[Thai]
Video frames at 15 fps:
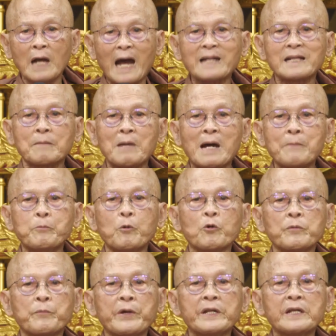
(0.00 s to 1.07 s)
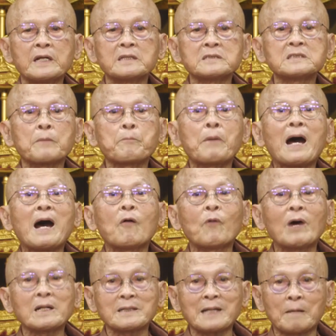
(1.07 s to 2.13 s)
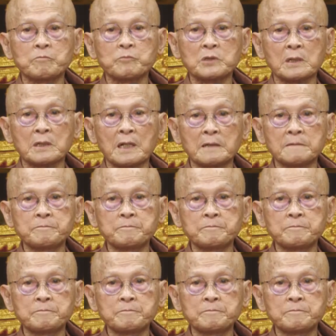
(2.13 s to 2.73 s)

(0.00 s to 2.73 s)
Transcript: อัตมาพูดไปนี่คือสภาวะธรรมทั้งนั้น